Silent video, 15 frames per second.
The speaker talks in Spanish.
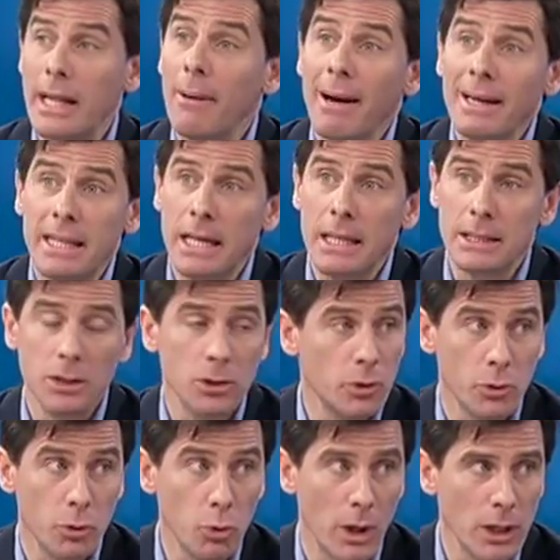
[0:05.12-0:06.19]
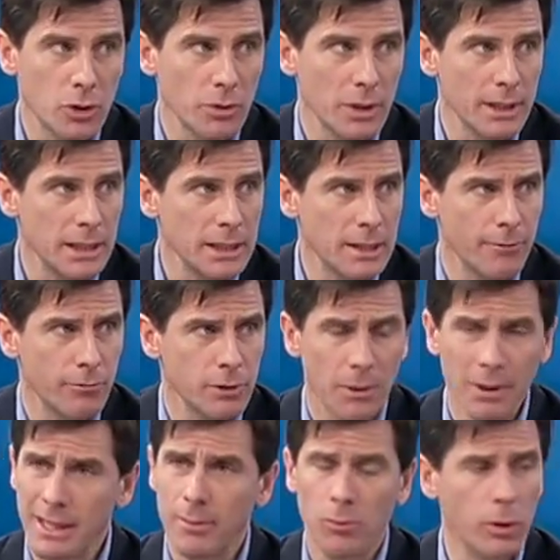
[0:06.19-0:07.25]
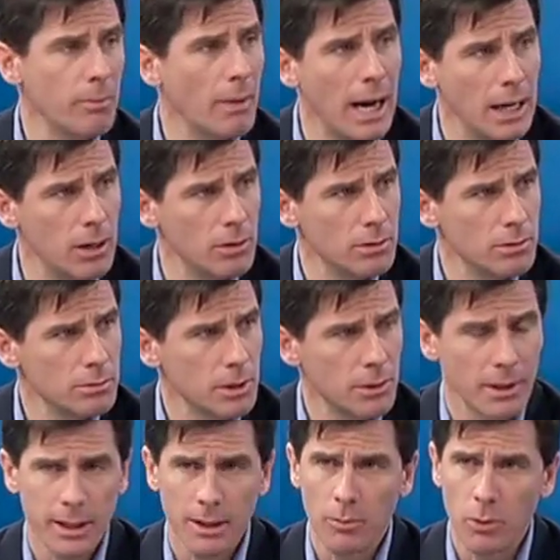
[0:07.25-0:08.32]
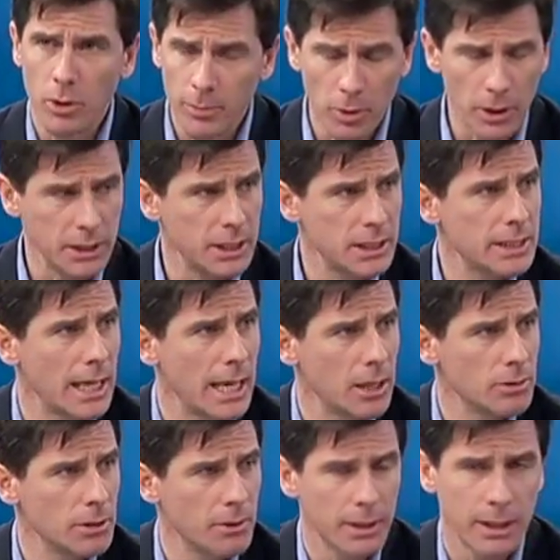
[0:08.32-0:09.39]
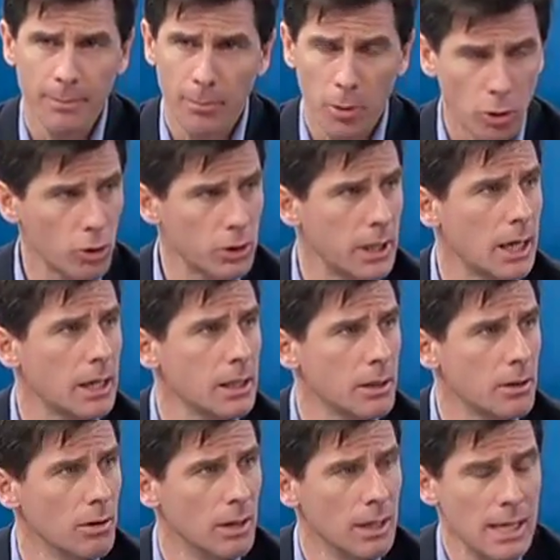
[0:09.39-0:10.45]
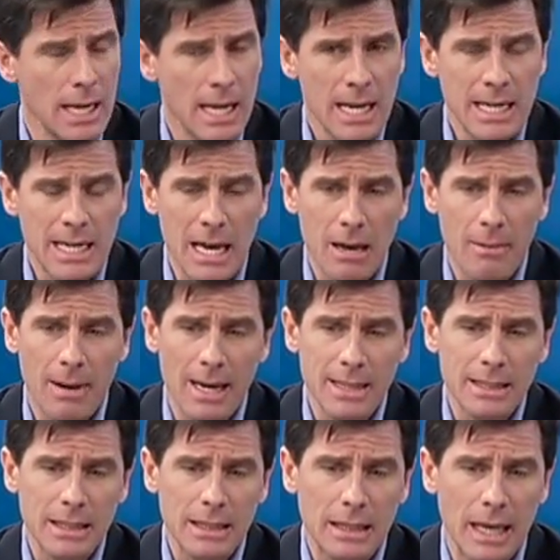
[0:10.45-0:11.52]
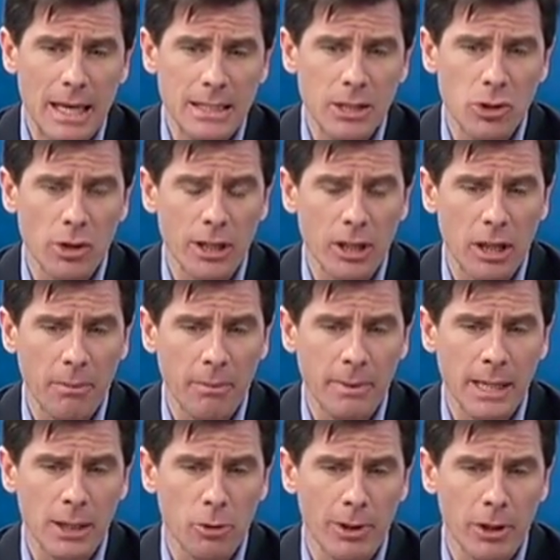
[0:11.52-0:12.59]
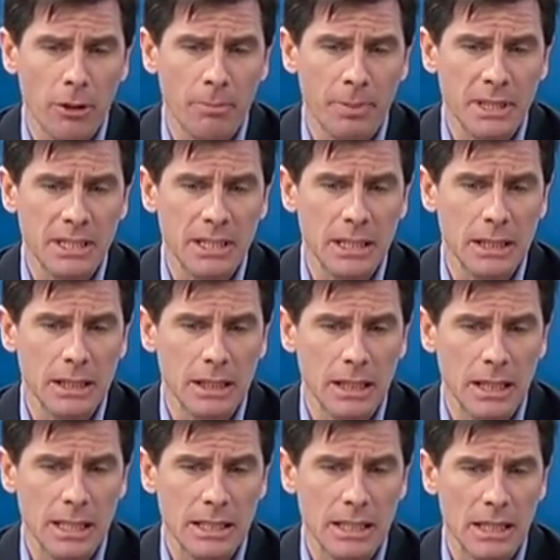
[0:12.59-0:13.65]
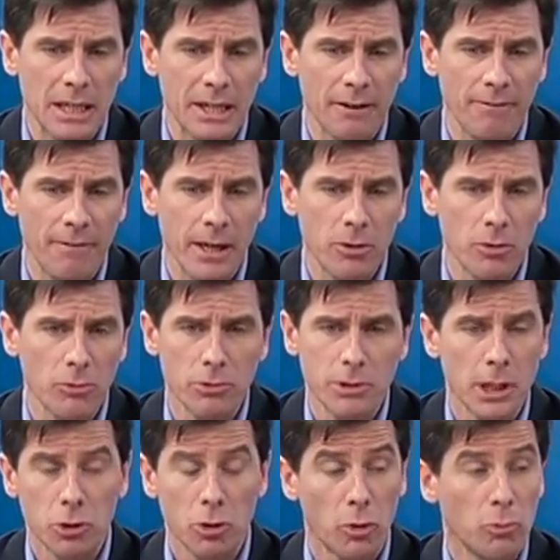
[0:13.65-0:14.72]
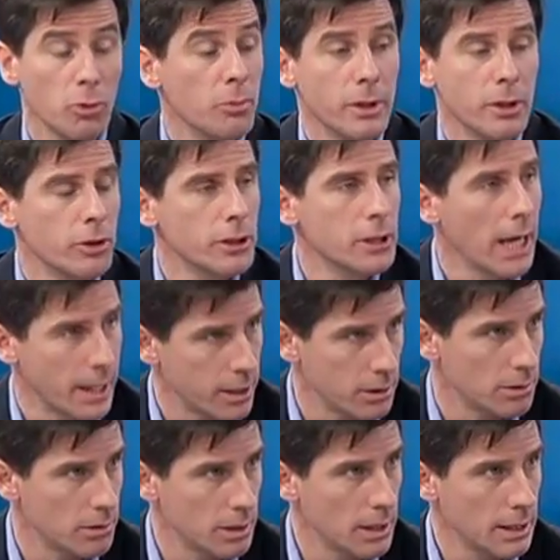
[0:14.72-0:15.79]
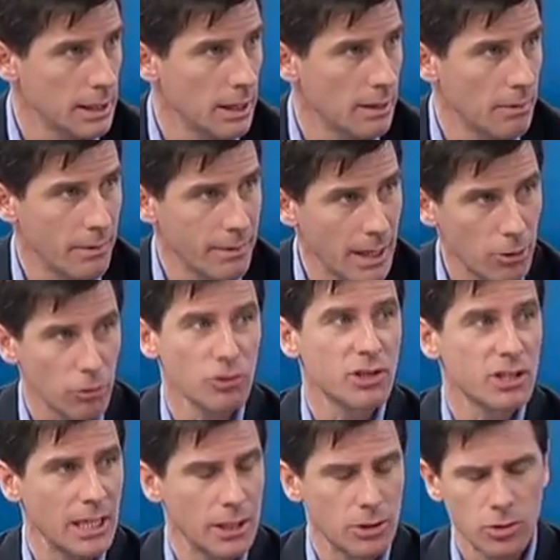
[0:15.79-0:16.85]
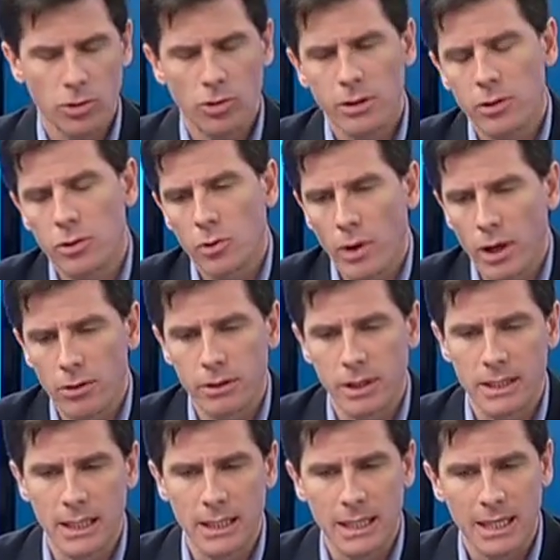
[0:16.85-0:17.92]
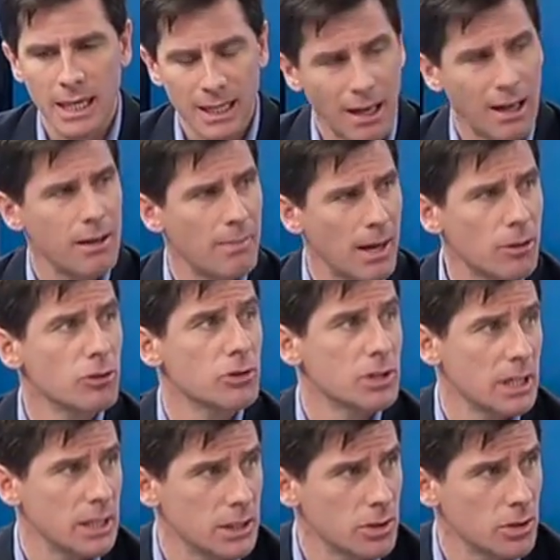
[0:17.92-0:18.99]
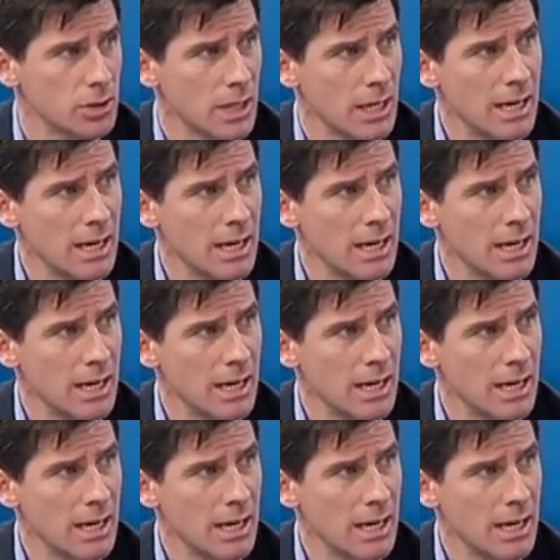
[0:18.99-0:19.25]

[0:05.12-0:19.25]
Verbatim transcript: debate que se dio en Uruguay sobre el TISA fue un debate muy malo, un debate muy politizado, un debate poco técnico y además la decisión que termina tomando el presidente es el reflejo de un sector muy minoritario, en realidad. Había consenso. Yo creo que en Uruguay lo interesante es que hay cada vez más consensos